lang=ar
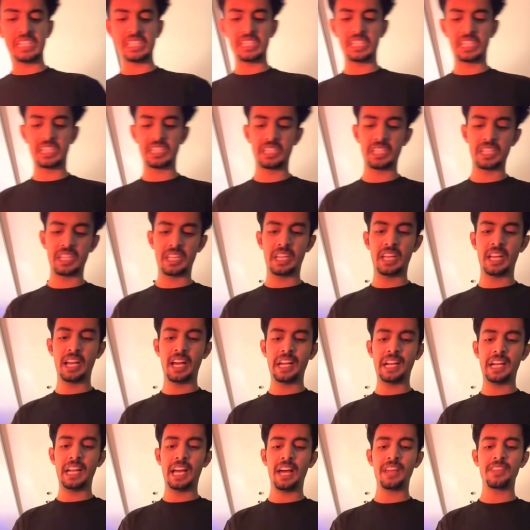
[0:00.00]
شخصيه
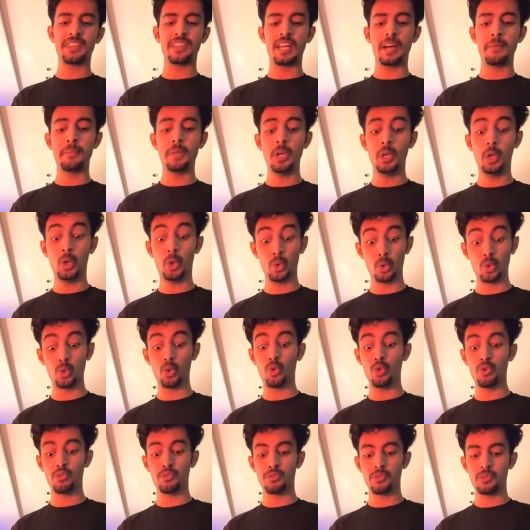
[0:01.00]
انا لاحظتها من
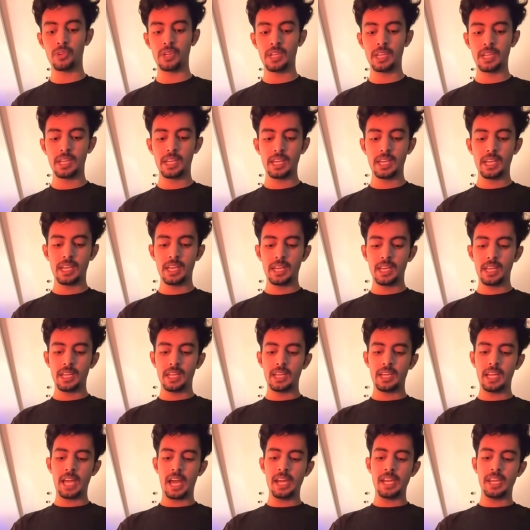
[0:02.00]
الحروف
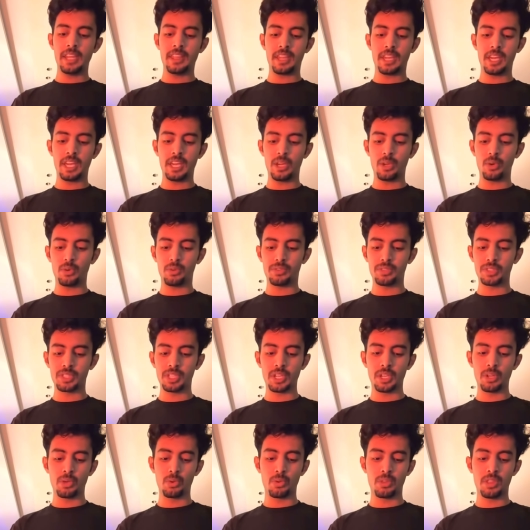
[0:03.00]
لاني ذهين
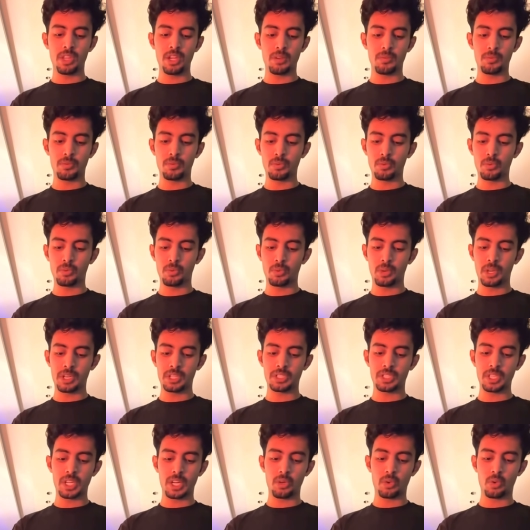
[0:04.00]
وفطين وذيب
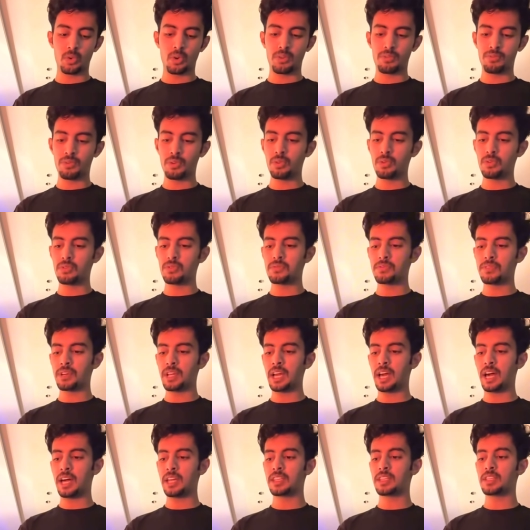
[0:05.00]
ورجال وكفو
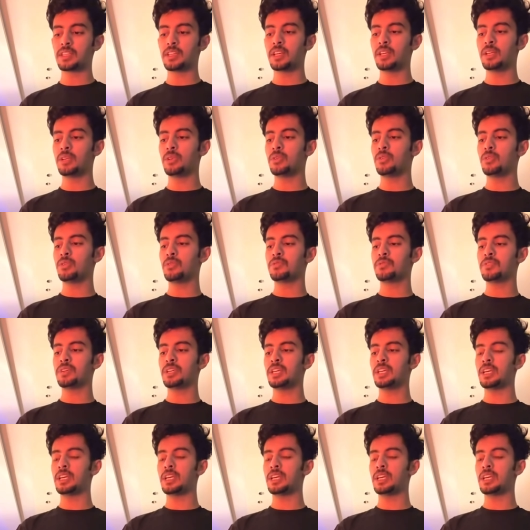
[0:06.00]
فلاحظت انه
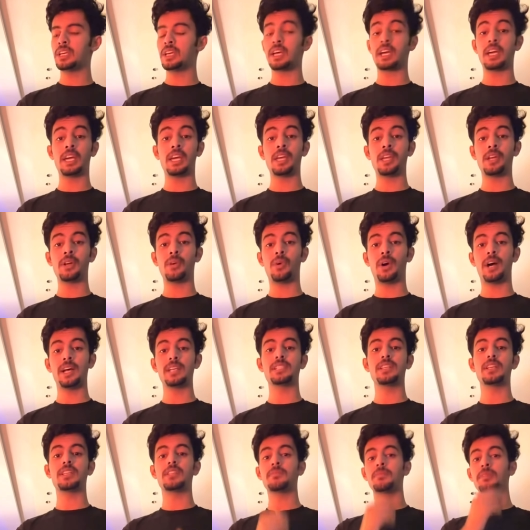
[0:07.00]
في غيره
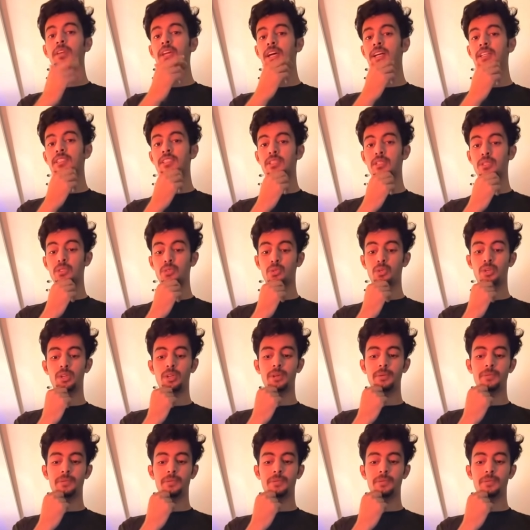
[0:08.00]
وحسد من ناحيه سكسوك